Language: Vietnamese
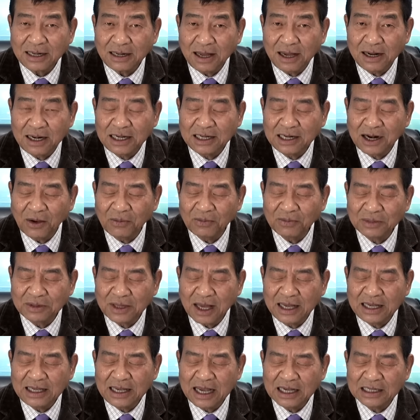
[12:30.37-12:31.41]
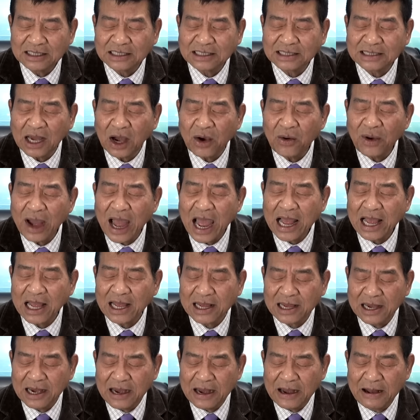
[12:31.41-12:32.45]
lớn rộng tới 6 à,
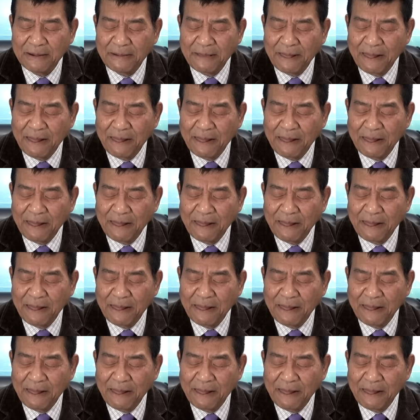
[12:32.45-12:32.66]
acre